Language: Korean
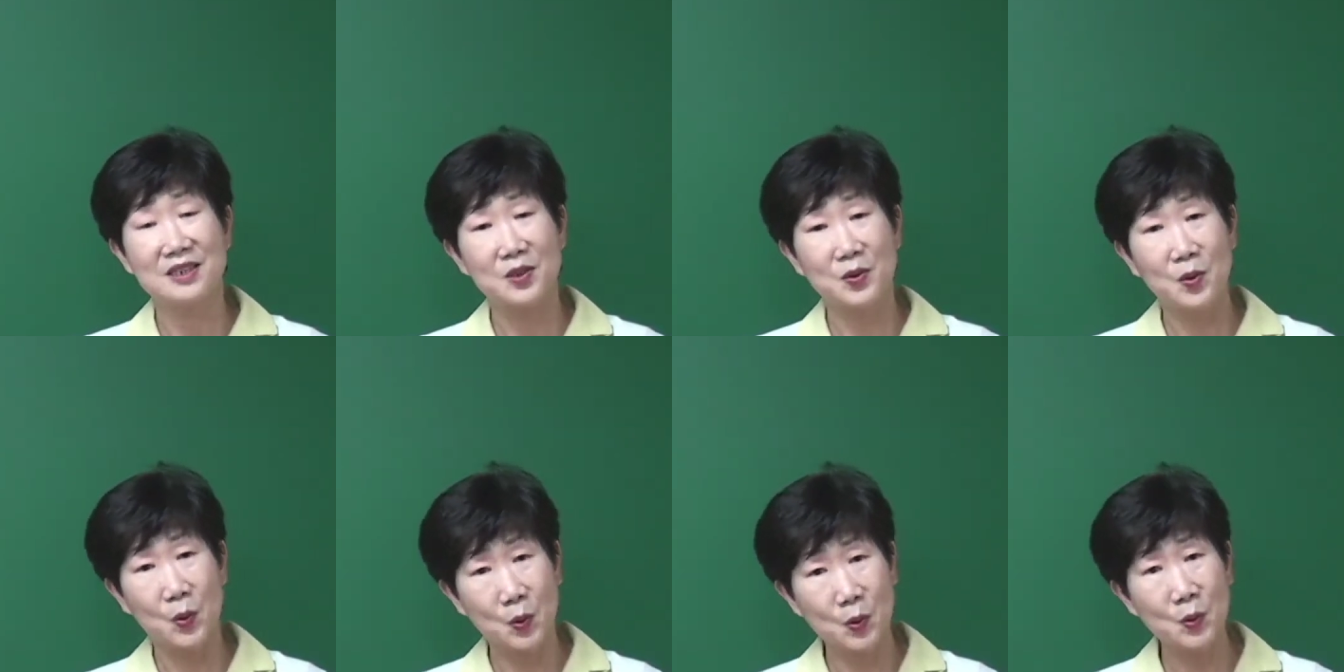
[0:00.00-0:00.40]

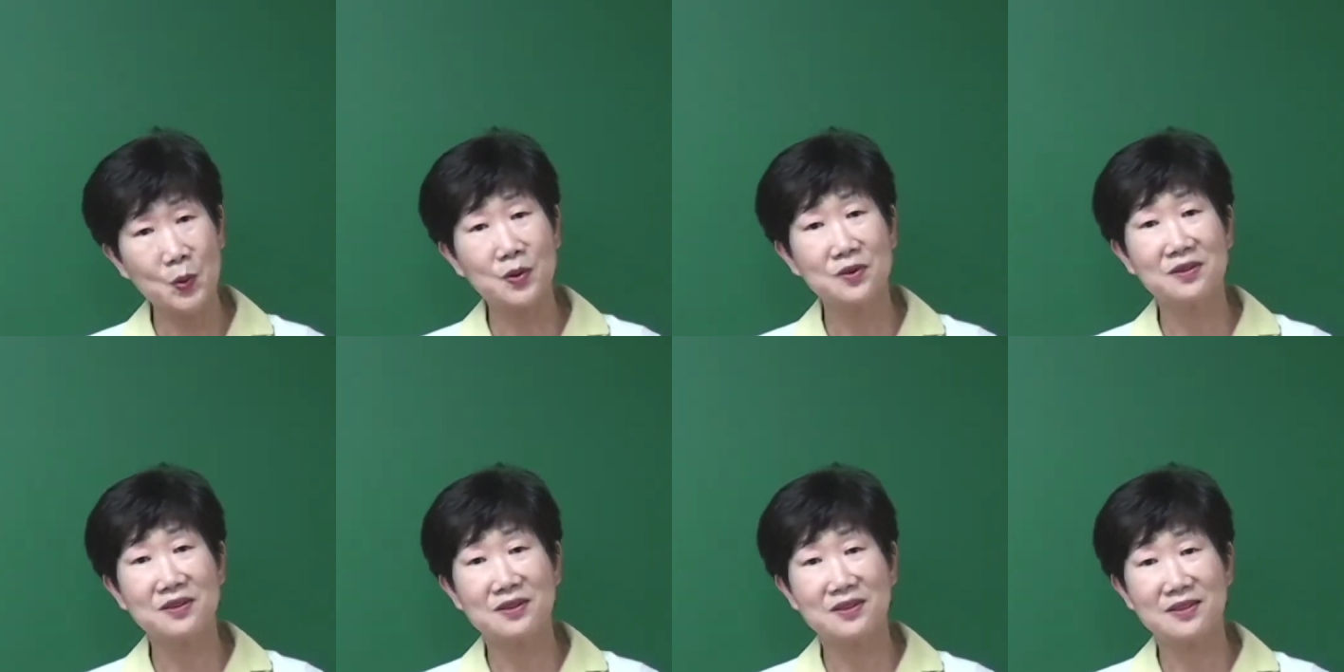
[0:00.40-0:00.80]
그런
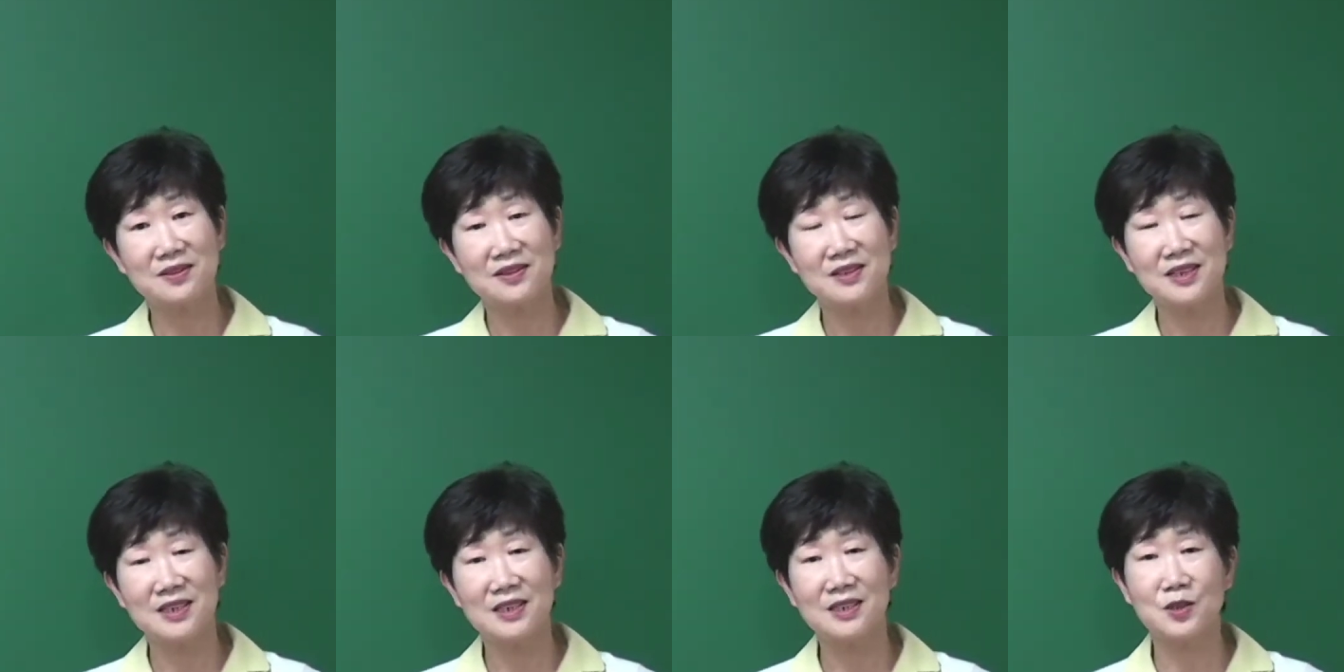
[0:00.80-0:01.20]

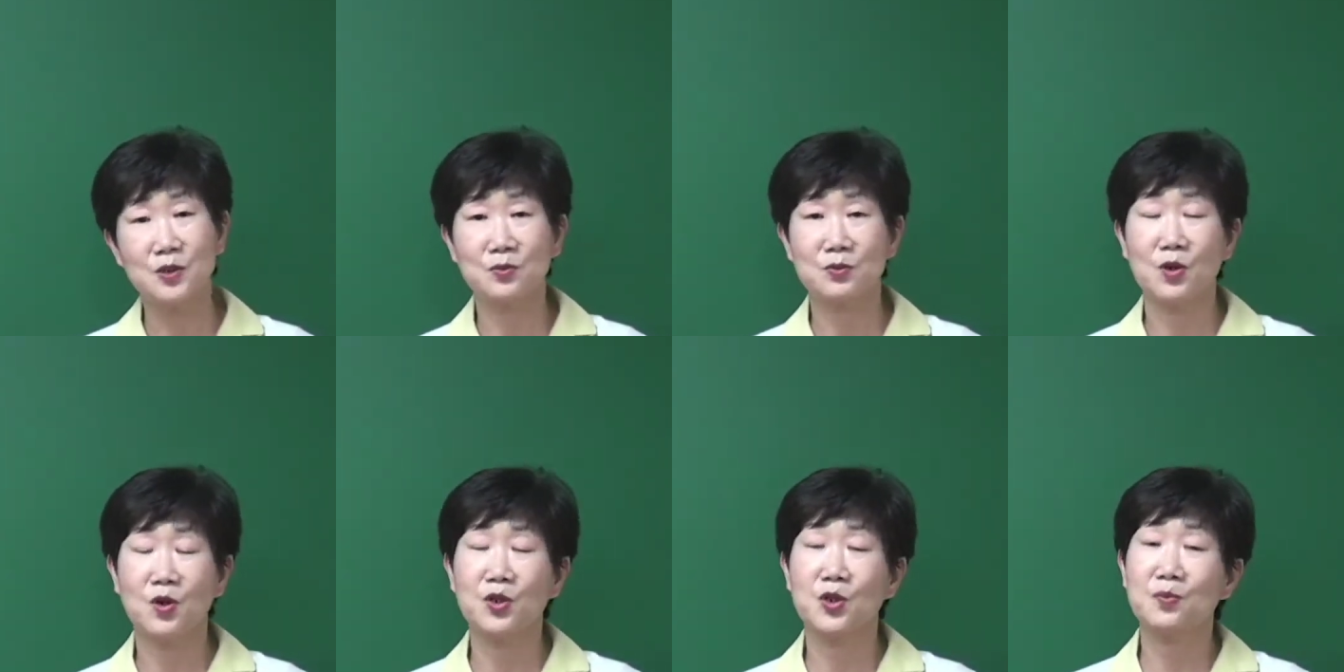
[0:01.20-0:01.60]
것들이 좀
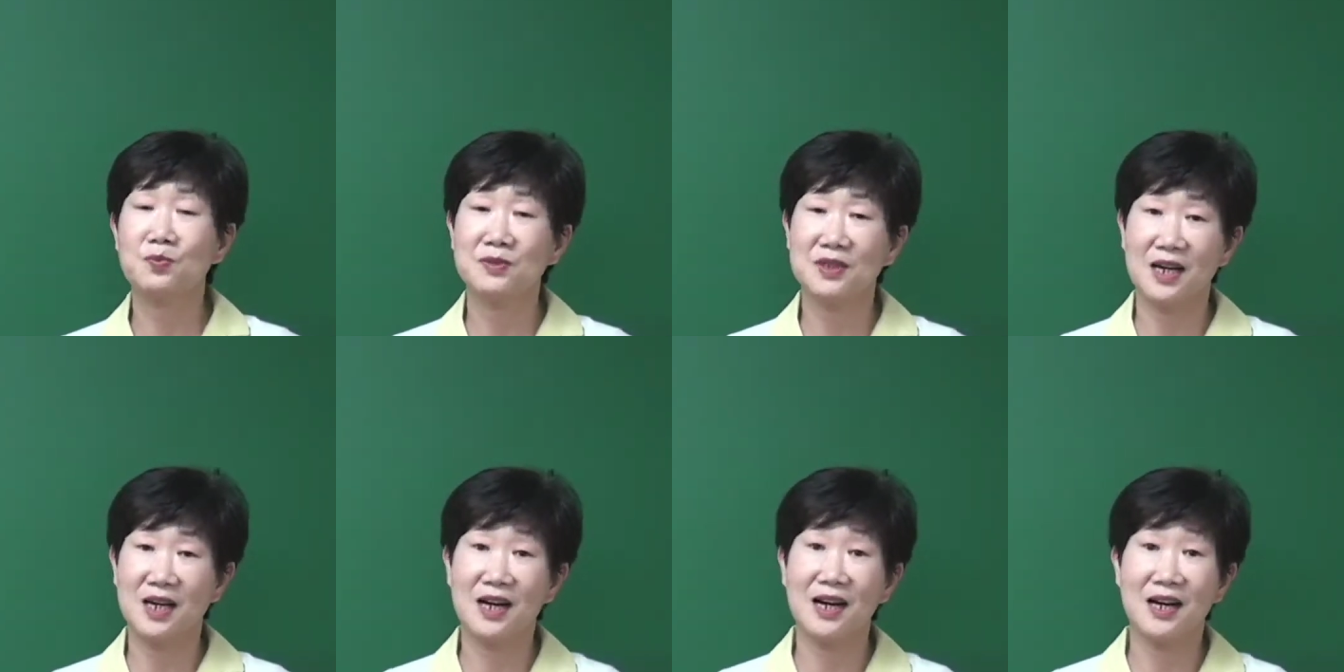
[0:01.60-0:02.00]

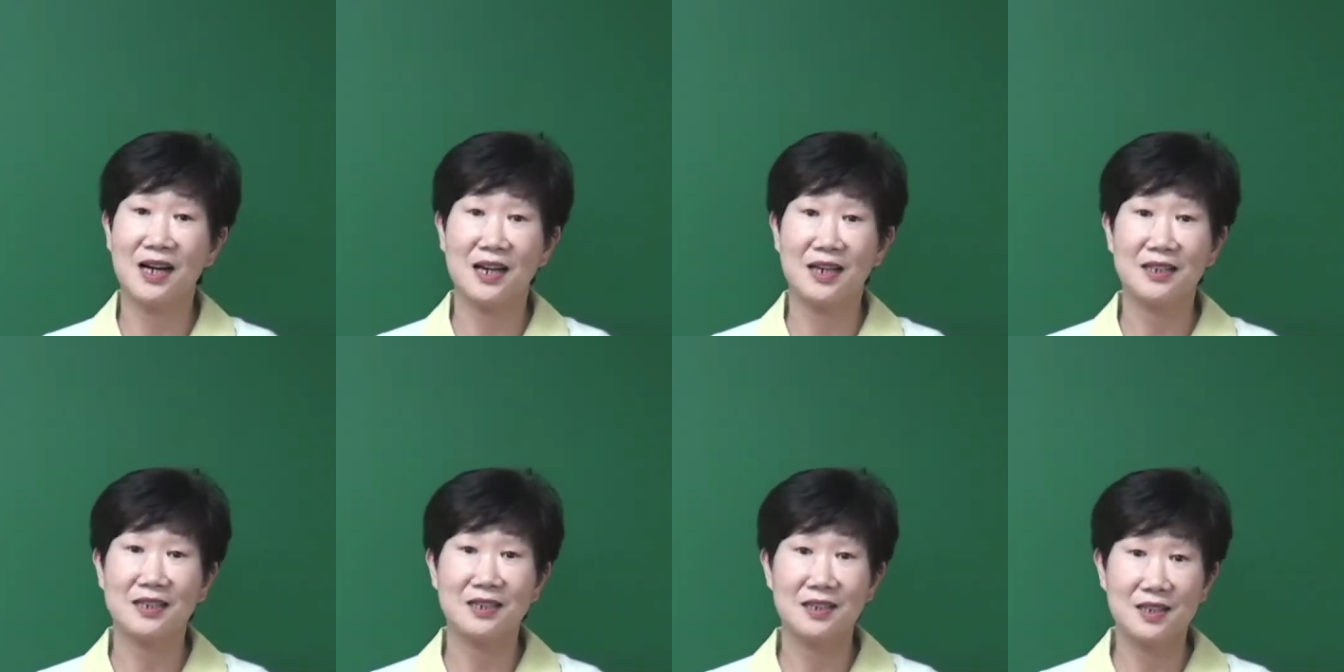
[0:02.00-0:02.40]

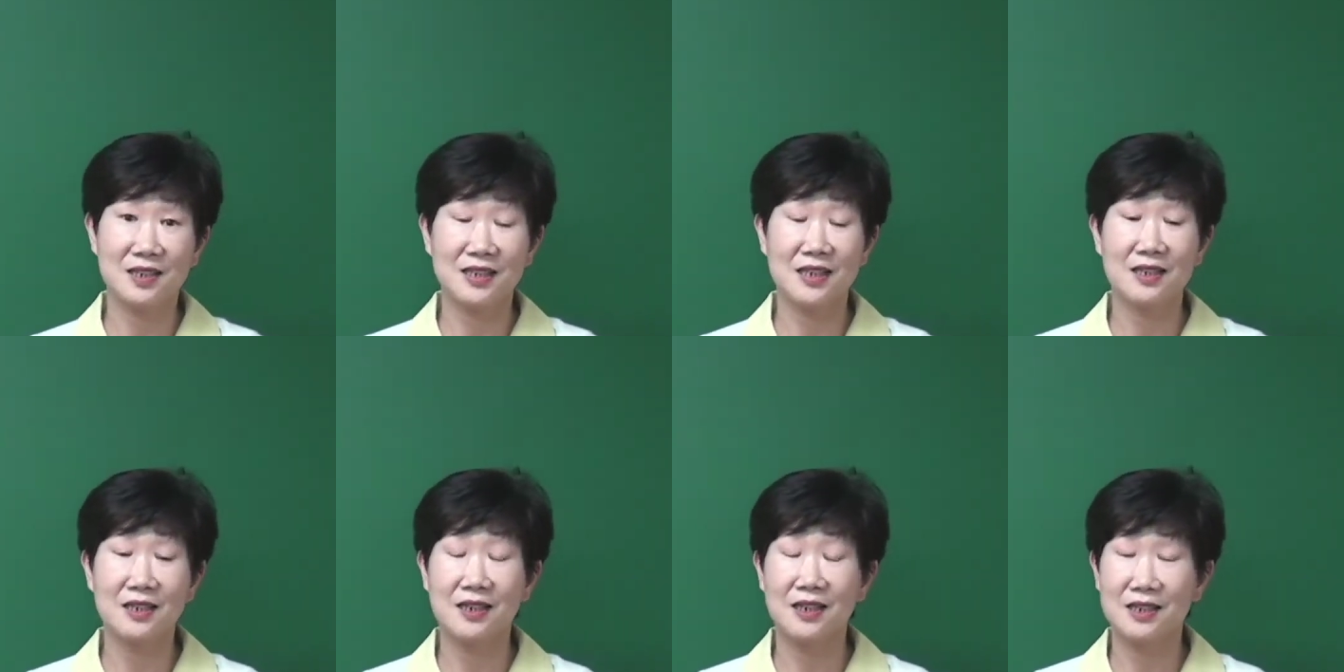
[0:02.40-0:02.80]
어렵다 이렇게
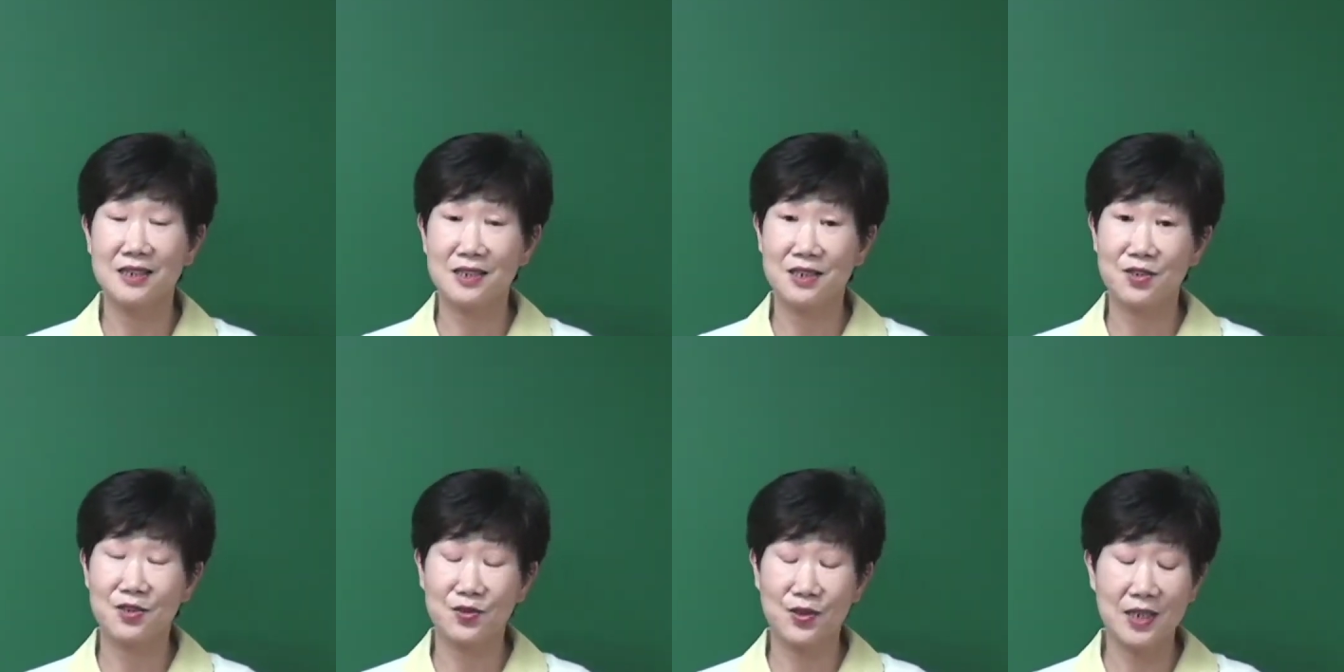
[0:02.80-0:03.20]

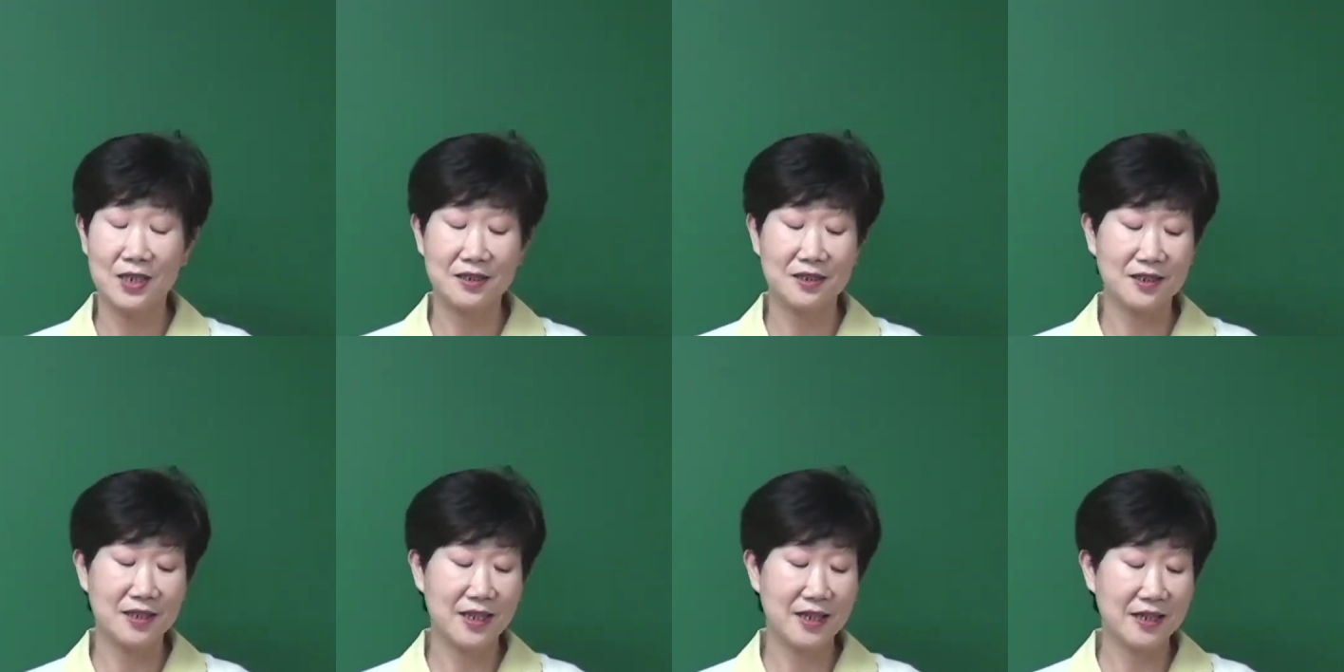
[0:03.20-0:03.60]
생각하실 수가
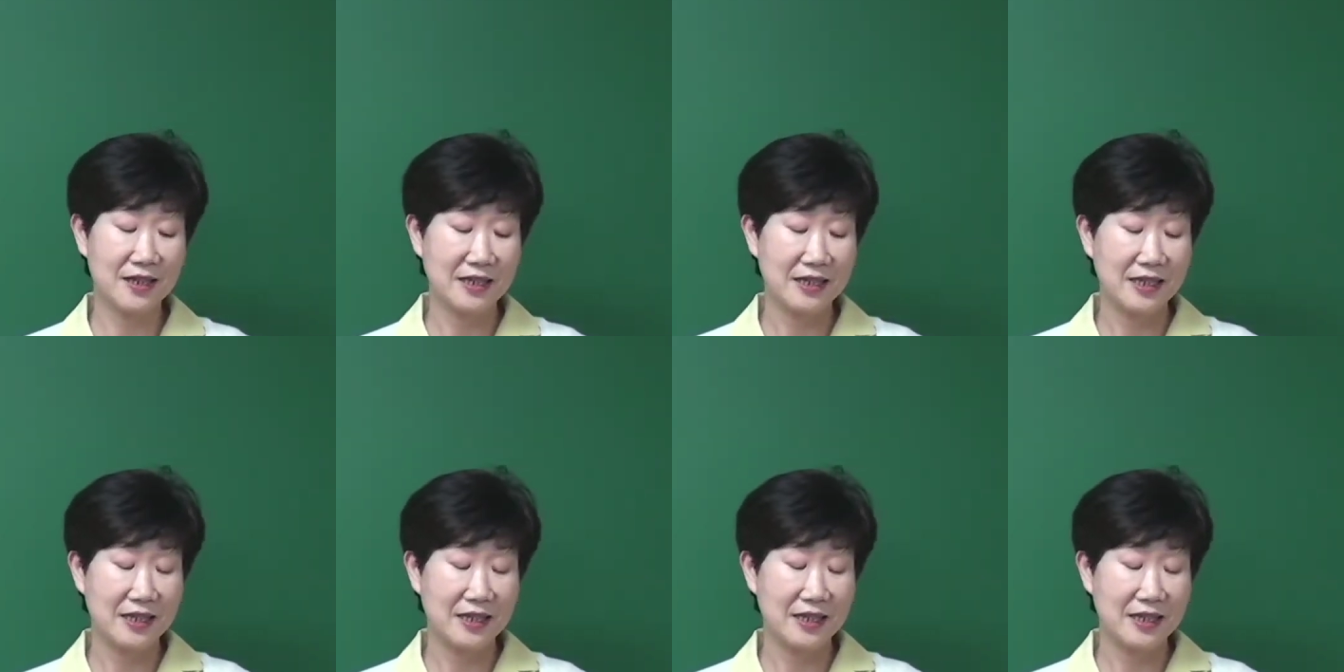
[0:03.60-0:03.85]
있는데